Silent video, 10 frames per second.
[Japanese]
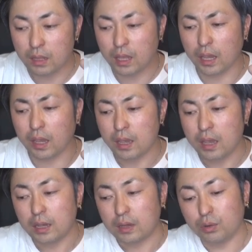で
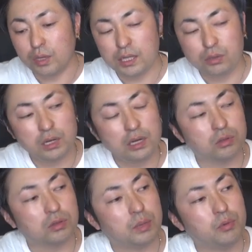これが取れる
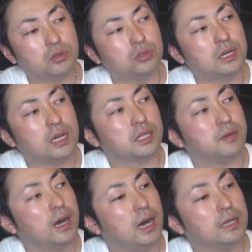のって僕の中で
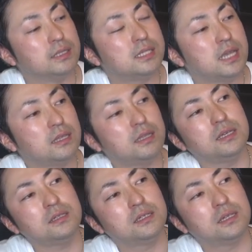はにさんねん